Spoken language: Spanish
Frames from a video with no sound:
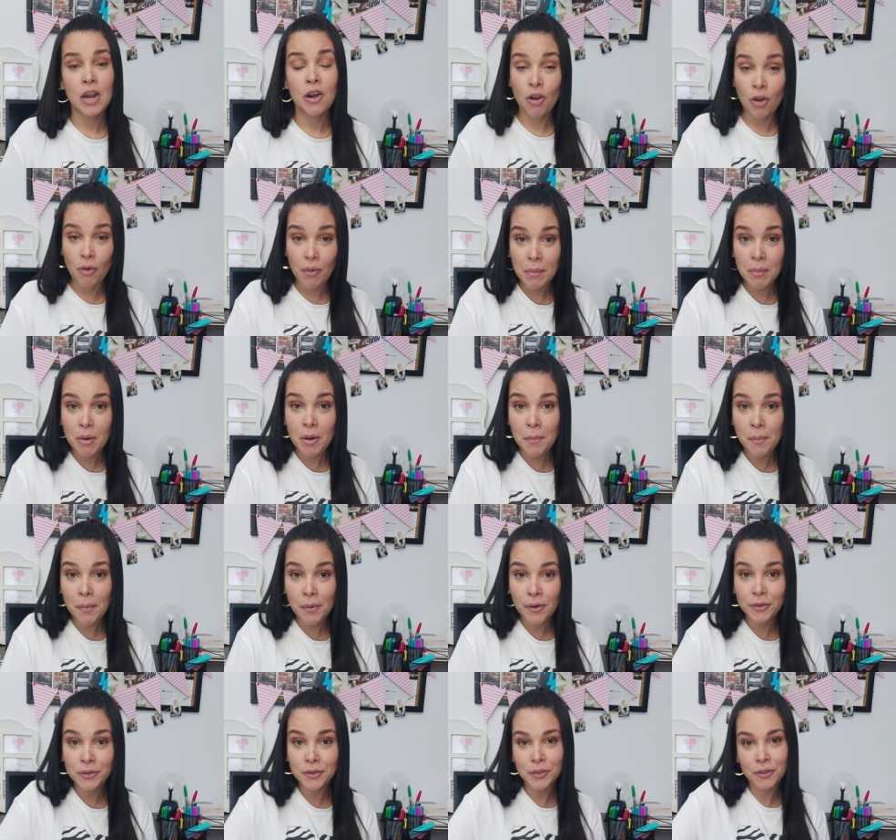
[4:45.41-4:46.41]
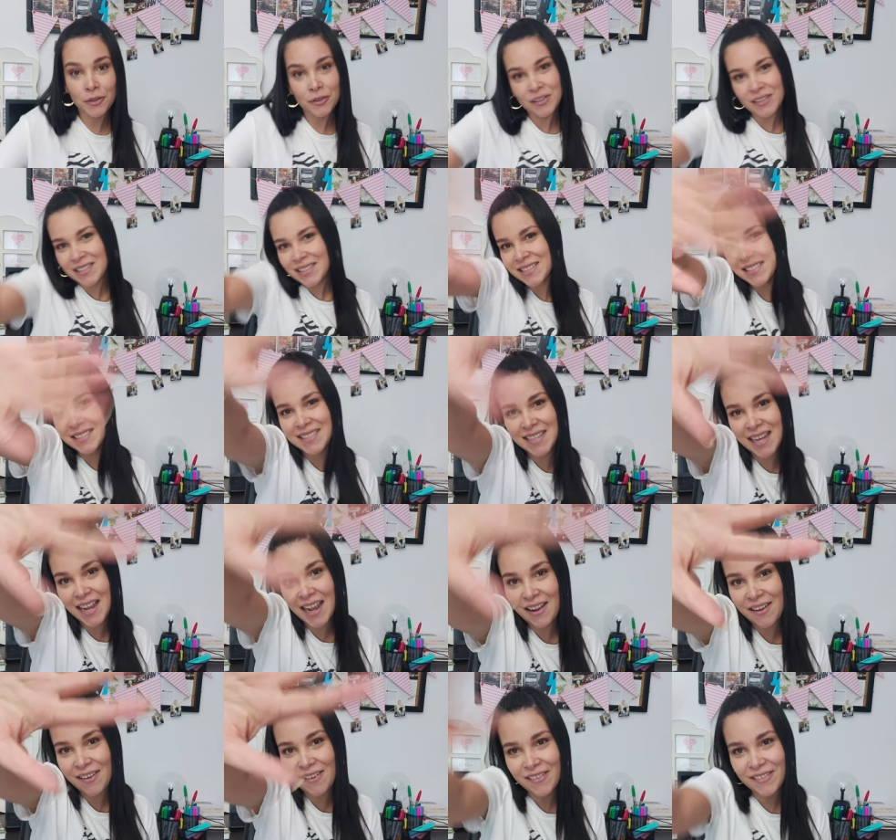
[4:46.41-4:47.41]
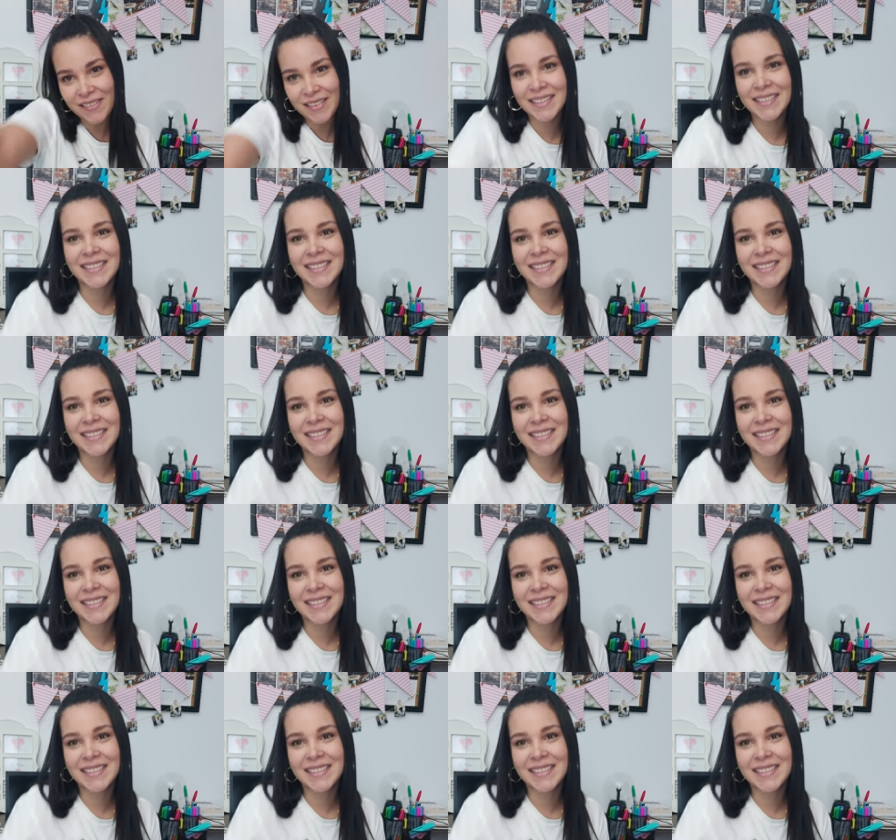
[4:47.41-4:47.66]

Nos vemos pronto. Chao.